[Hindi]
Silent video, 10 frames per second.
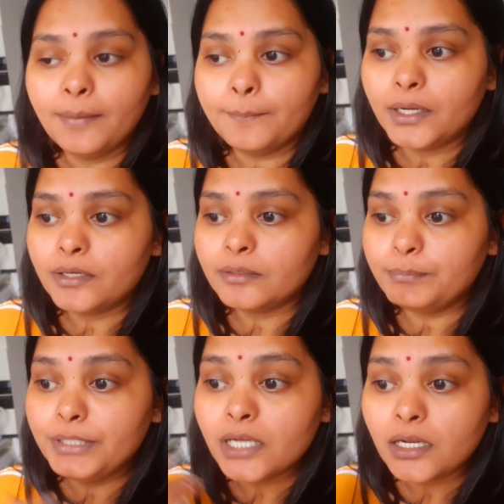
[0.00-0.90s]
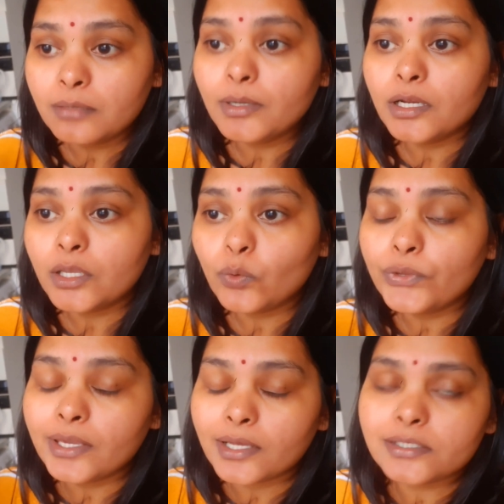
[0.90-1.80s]
बट बिना नमक के कोई
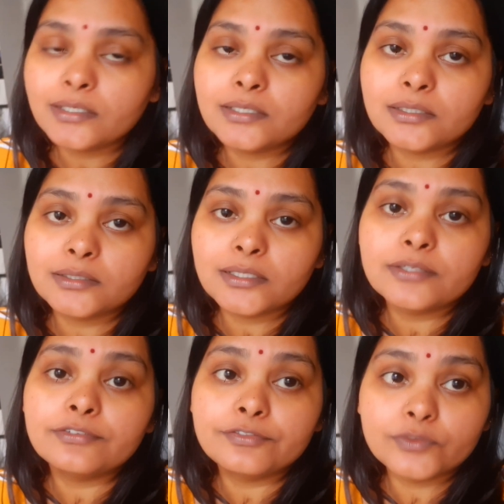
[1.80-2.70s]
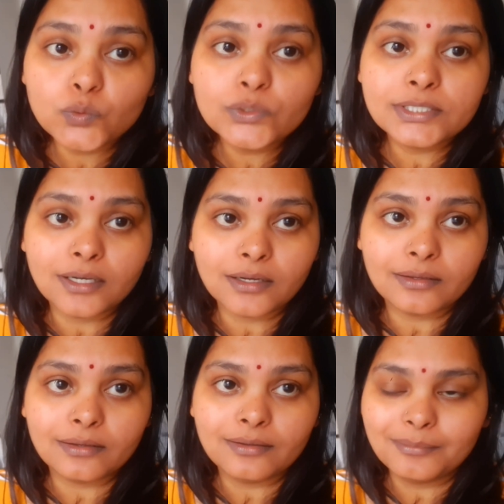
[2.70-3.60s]
कैसे कर सकता है सिर्फ फ्रूट्स खा
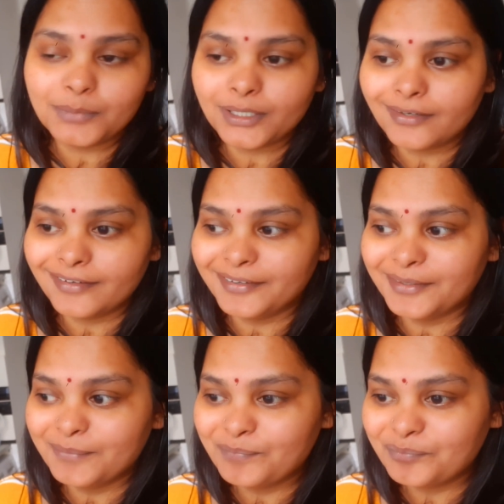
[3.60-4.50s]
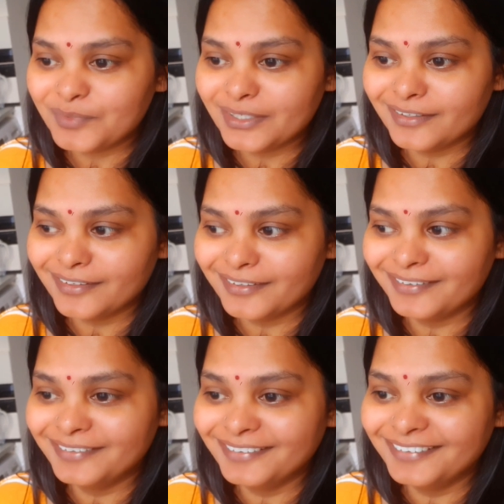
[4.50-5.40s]
के बट
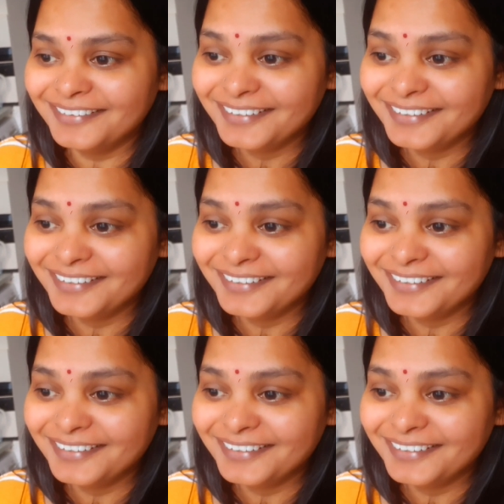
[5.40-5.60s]
uh,